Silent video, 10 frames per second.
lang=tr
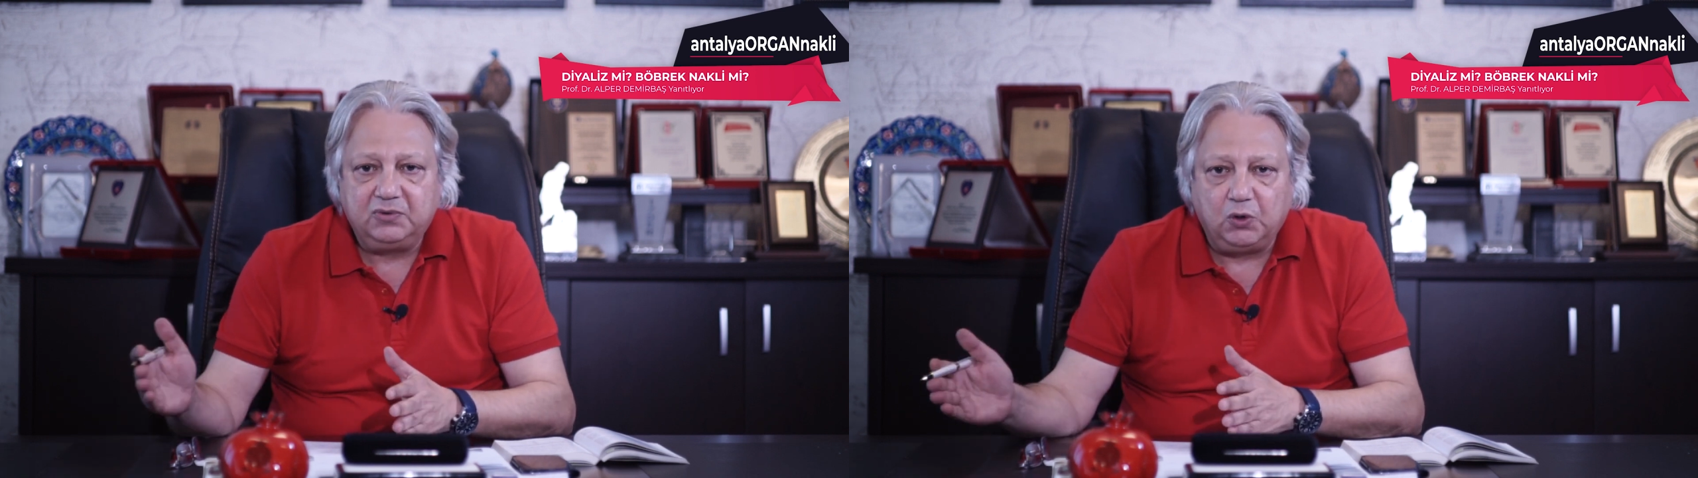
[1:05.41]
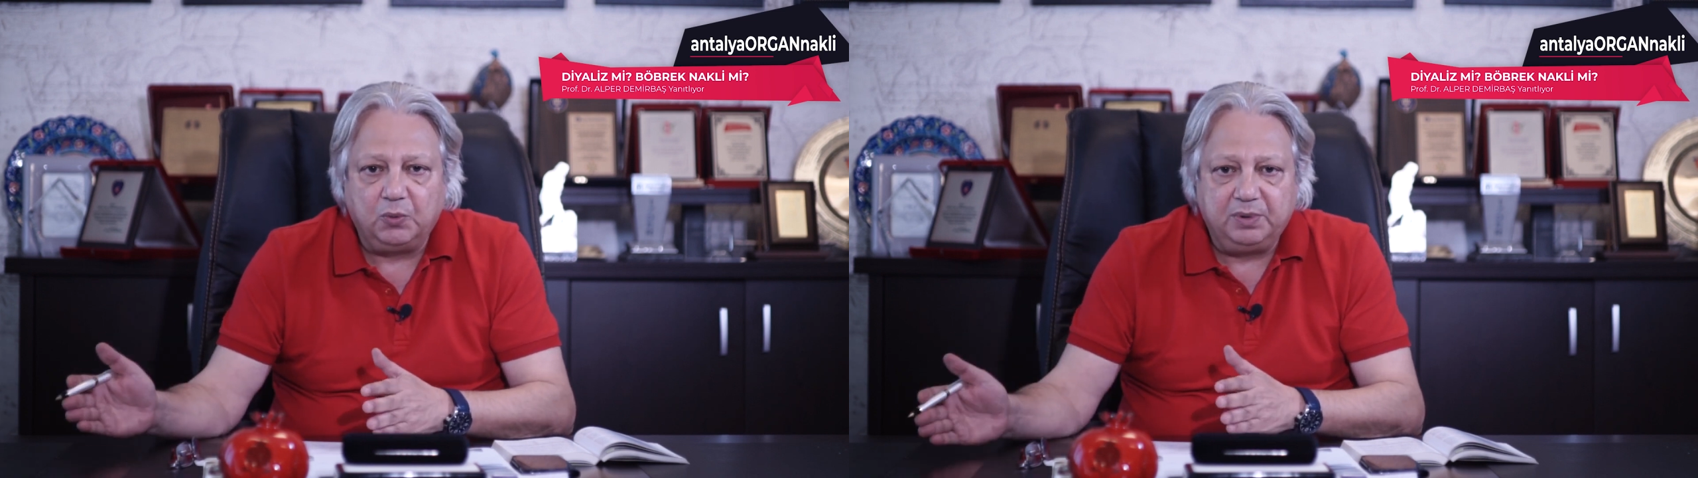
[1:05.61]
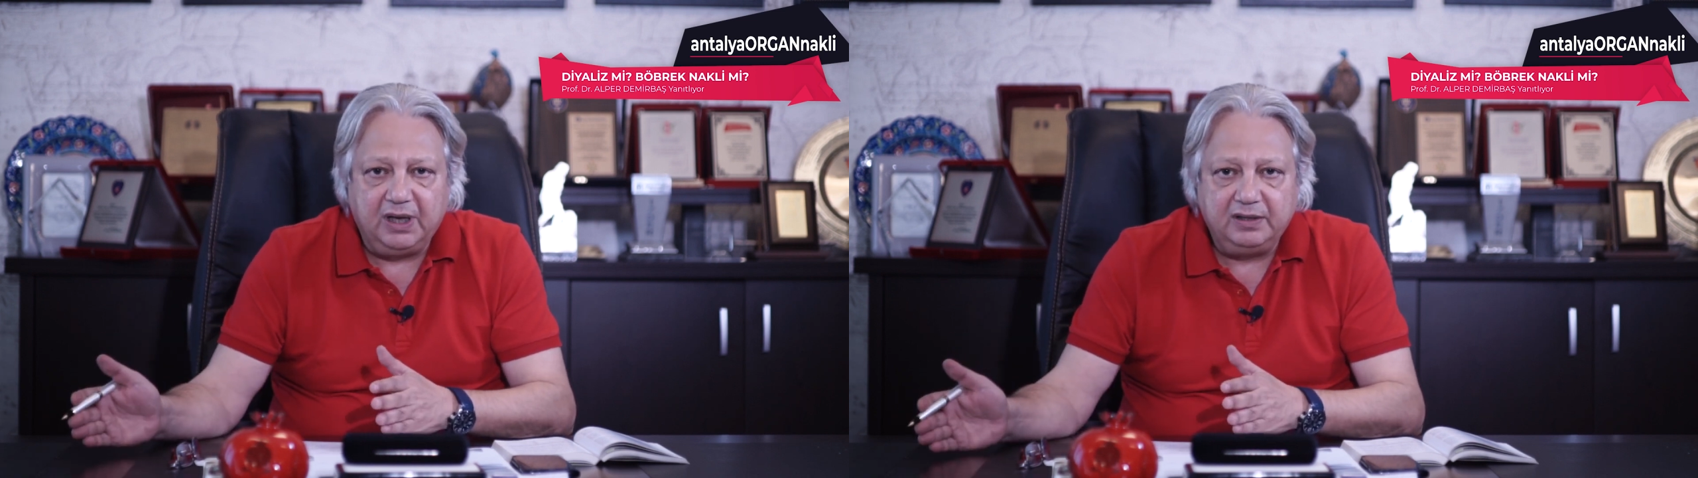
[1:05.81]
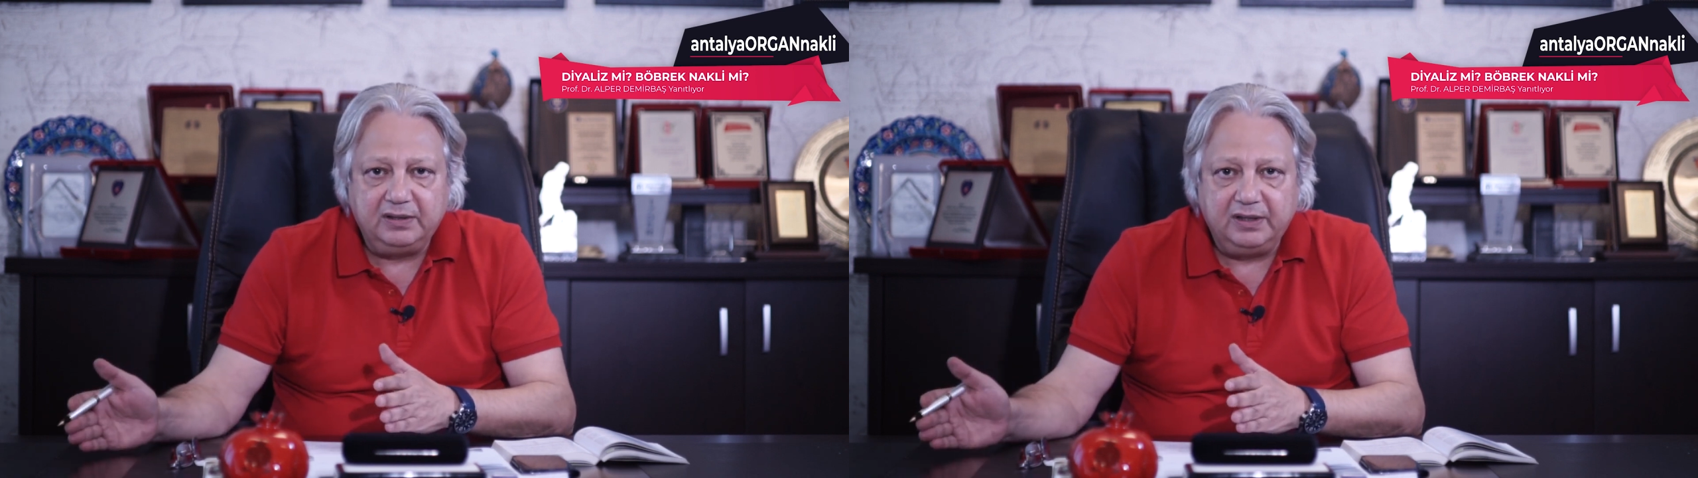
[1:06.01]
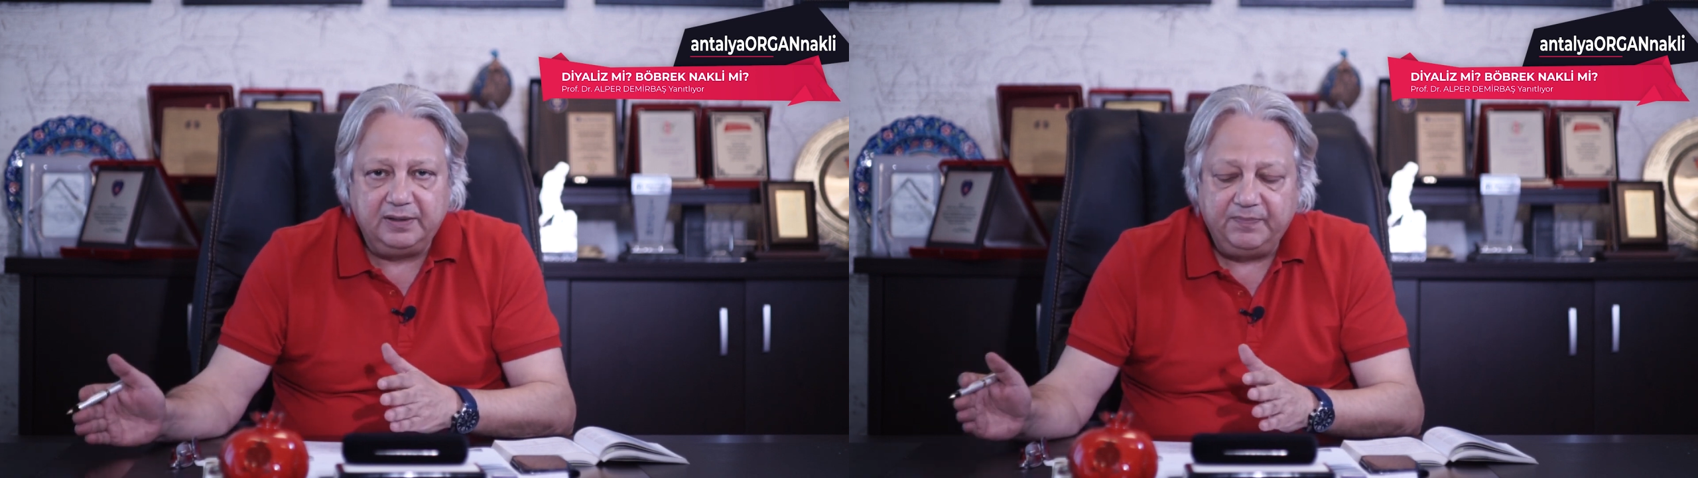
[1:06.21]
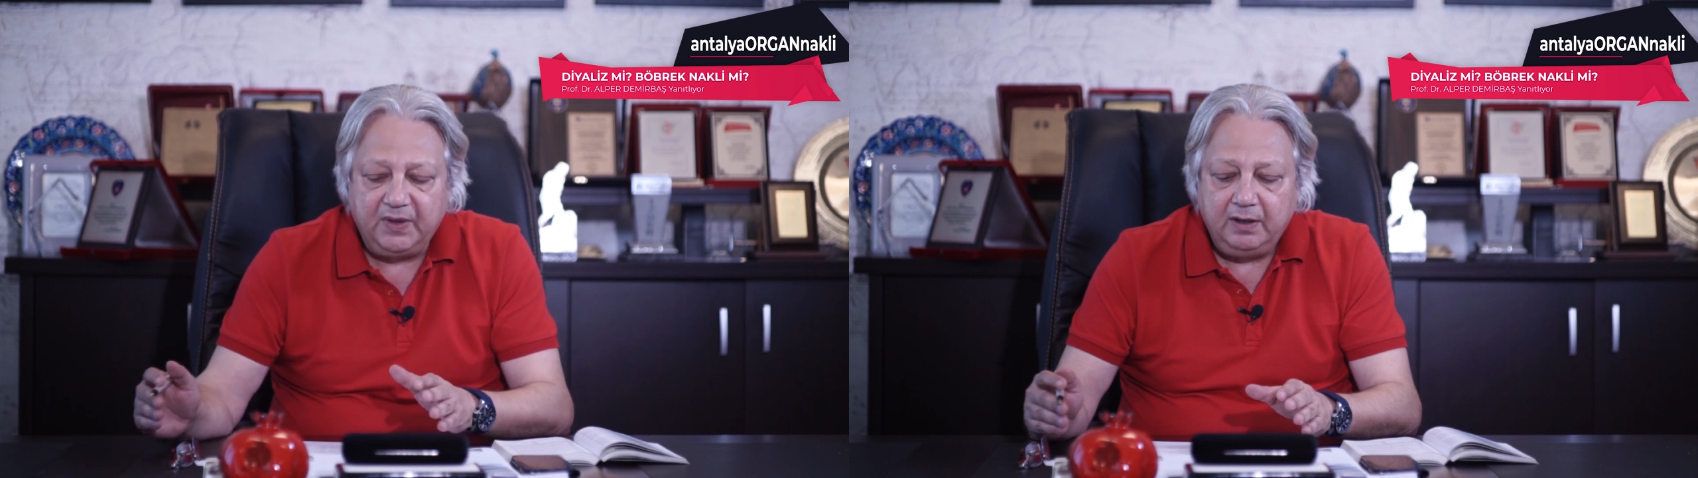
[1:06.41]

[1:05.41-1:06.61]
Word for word: toplandığı.